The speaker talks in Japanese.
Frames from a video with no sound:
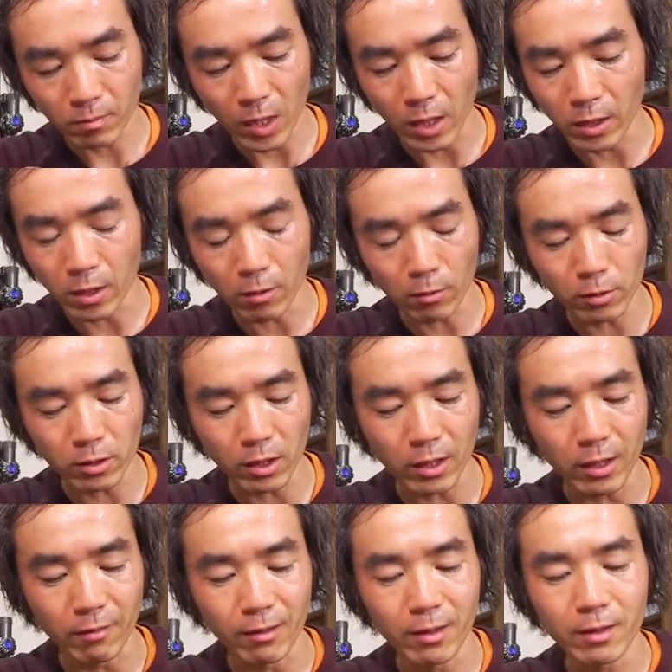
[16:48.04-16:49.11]
あ250じゃ
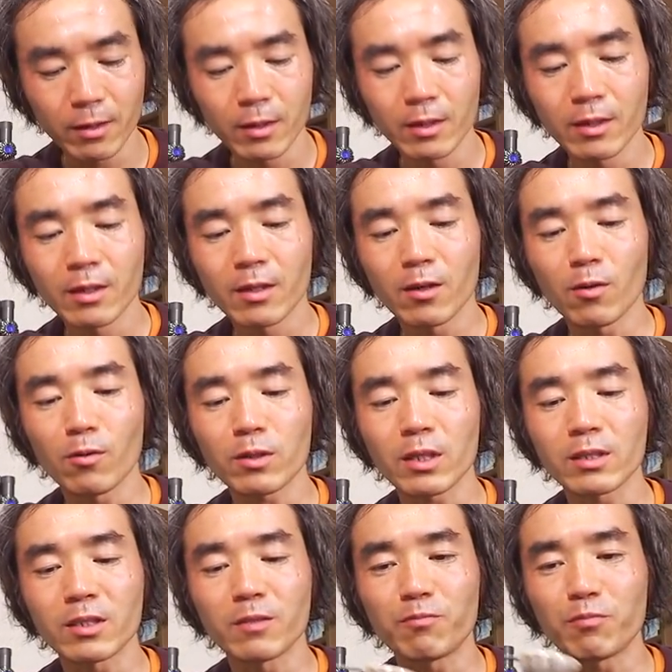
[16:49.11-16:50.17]
ないわ大
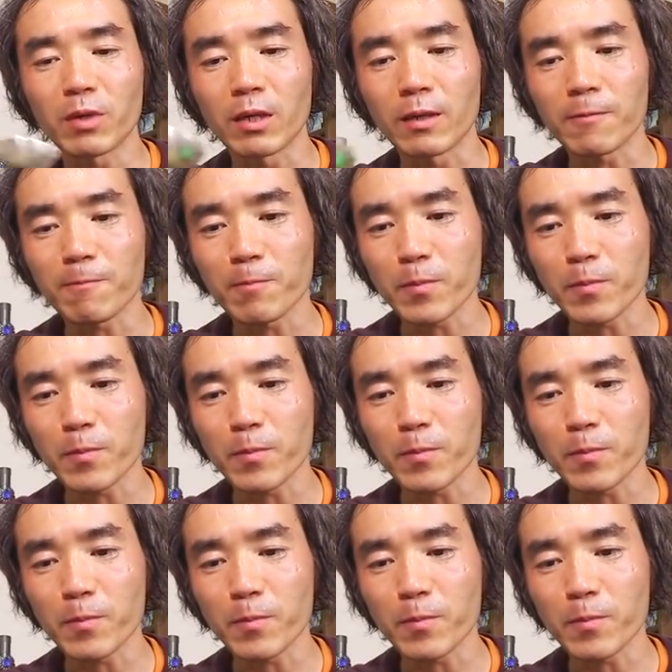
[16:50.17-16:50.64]
さじ1杯